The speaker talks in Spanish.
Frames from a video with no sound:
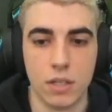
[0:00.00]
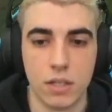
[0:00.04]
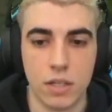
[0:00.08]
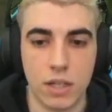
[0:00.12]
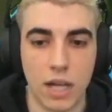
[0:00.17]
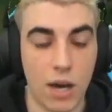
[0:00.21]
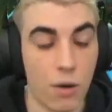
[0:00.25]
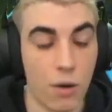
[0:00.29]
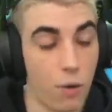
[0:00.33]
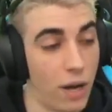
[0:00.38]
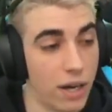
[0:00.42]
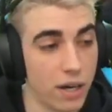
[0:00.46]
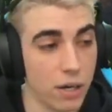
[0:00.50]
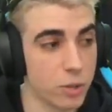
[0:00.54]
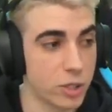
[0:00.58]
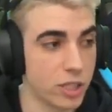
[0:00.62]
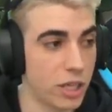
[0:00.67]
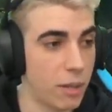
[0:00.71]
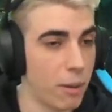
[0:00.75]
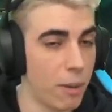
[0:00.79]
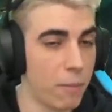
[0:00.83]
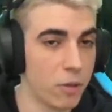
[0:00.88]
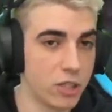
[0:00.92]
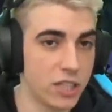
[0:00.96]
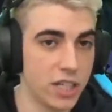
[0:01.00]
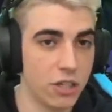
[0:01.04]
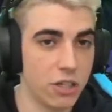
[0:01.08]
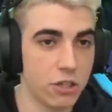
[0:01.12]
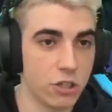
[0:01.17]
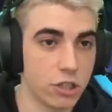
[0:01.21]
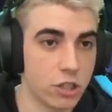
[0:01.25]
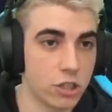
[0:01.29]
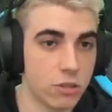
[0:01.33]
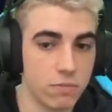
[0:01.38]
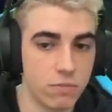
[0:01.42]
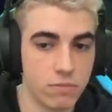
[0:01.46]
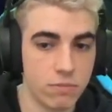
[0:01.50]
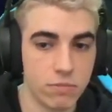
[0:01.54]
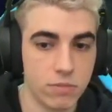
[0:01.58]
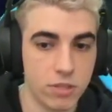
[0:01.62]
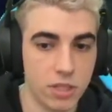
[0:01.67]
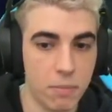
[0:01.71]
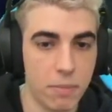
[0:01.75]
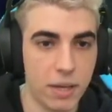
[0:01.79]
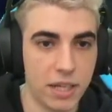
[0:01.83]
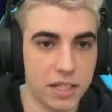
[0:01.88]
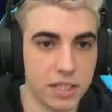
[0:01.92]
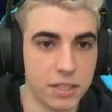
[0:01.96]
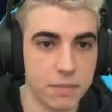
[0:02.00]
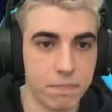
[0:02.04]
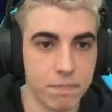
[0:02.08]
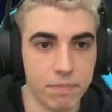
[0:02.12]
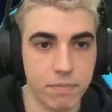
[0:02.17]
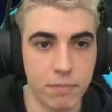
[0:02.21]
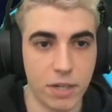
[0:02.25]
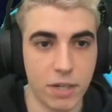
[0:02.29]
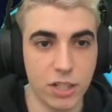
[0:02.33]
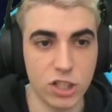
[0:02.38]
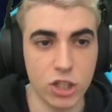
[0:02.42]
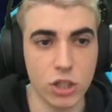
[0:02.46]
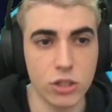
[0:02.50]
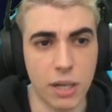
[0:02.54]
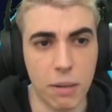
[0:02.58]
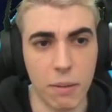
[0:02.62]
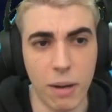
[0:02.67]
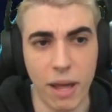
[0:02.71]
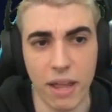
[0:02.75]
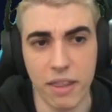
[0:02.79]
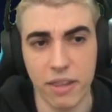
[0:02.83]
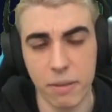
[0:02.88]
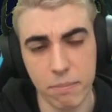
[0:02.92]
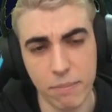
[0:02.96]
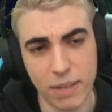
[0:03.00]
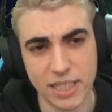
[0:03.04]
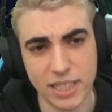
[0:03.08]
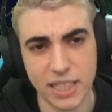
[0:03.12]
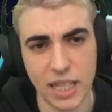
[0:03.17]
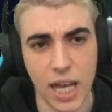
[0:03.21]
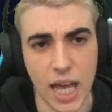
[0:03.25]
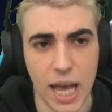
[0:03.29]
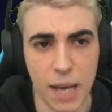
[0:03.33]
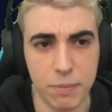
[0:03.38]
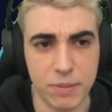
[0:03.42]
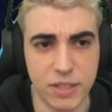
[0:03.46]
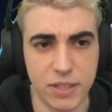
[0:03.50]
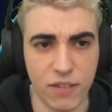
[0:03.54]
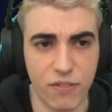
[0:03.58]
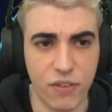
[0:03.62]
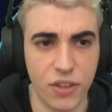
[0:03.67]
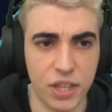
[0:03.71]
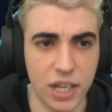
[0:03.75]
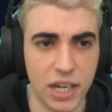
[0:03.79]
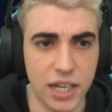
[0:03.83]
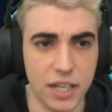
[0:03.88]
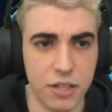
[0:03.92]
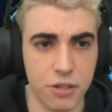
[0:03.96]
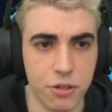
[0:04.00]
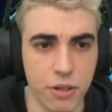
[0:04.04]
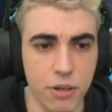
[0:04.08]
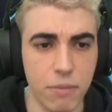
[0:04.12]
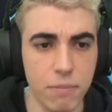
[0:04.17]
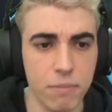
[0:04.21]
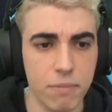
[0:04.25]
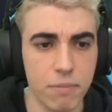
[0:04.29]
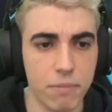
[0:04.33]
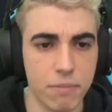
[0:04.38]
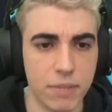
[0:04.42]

A jugar como sabemos, chicos Sin más Vamos contra Vladi Matchup dificilillo, ¿eh?